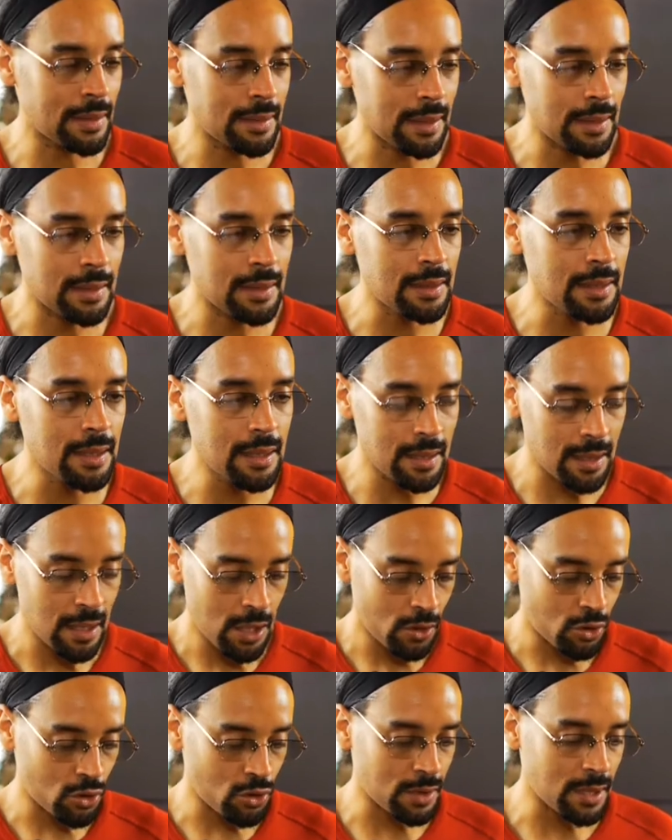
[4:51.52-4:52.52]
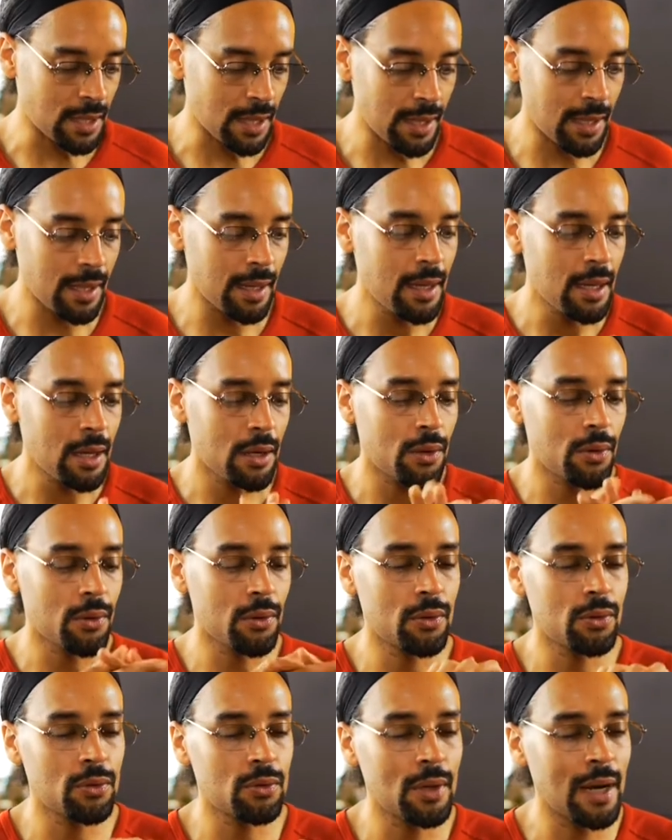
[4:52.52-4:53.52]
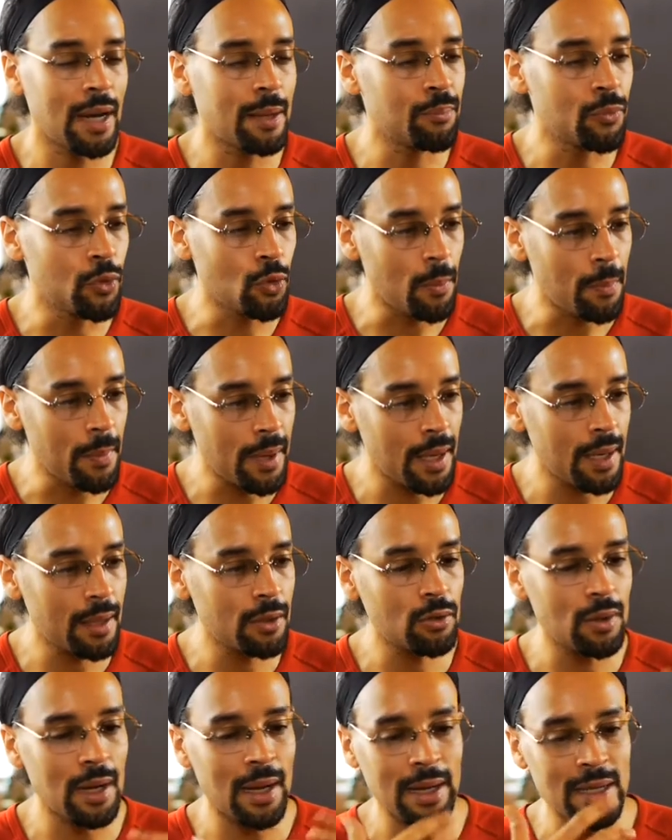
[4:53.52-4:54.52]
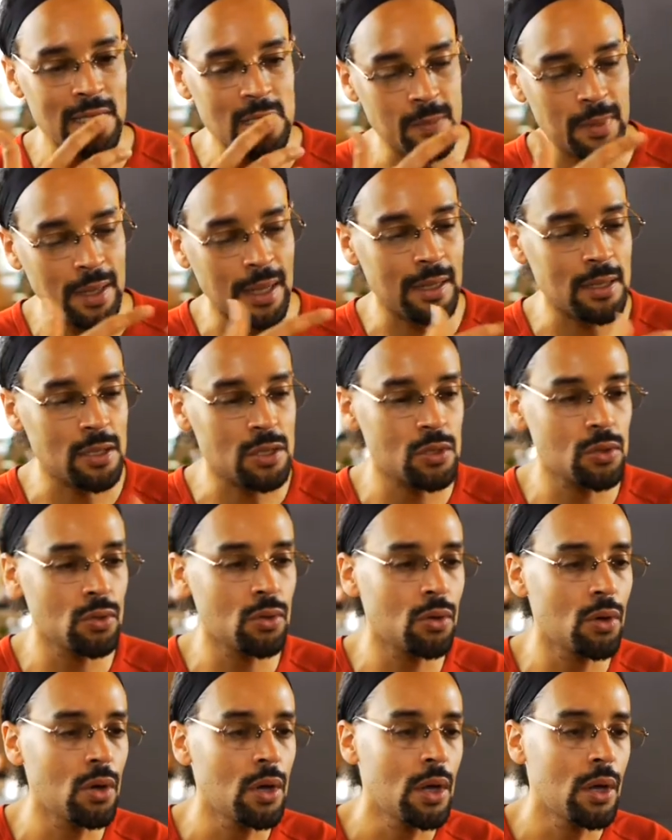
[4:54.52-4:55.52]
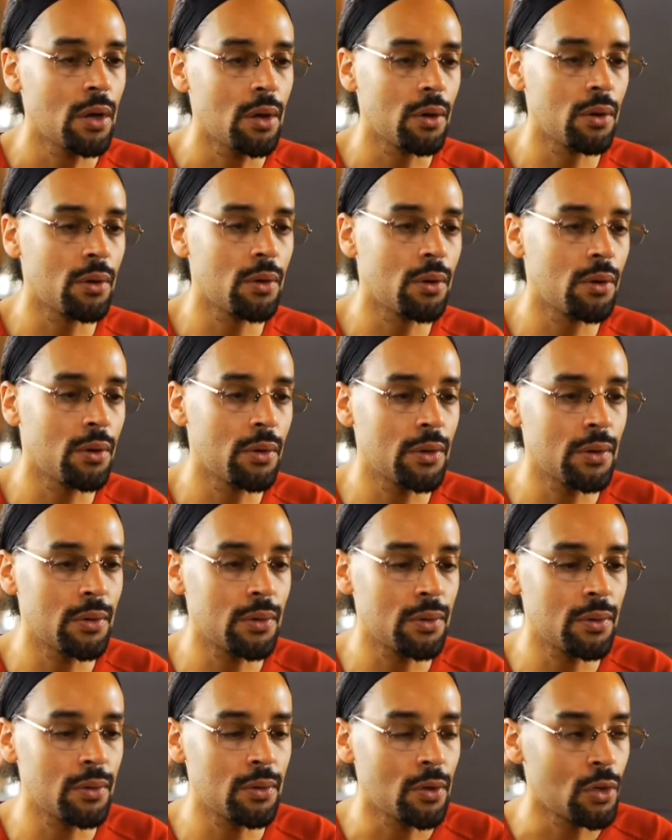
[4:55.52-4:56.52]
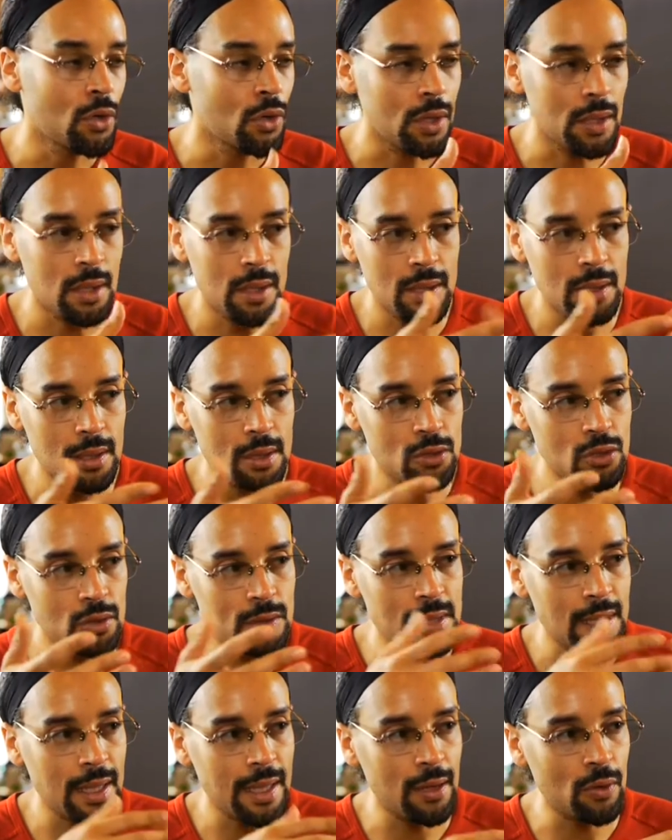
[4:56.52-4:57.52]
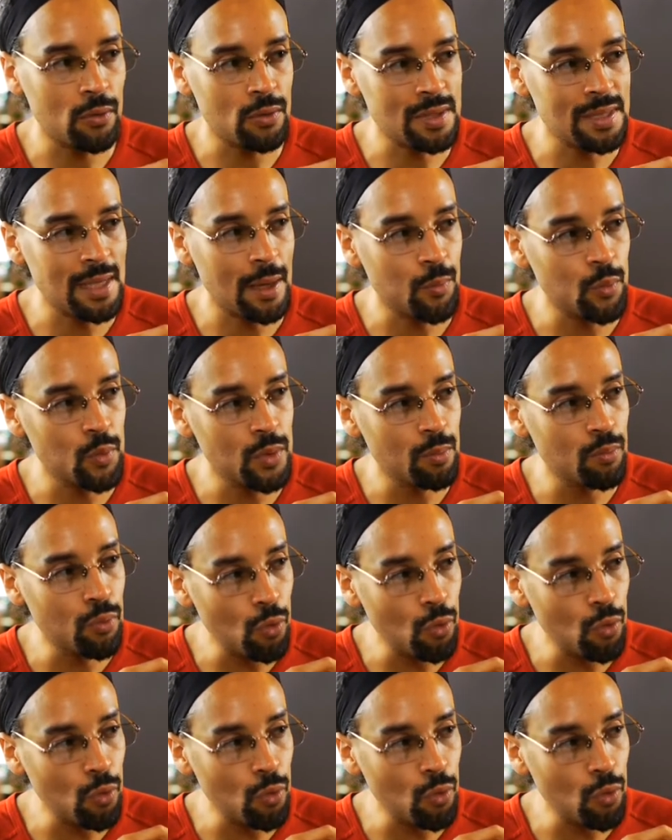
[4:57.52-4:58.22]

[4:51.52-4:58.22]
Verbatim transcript: la technique, je dirais, euh, de l'abdomen, de la respiration. Euh, euh, et je dirais, on s'appuie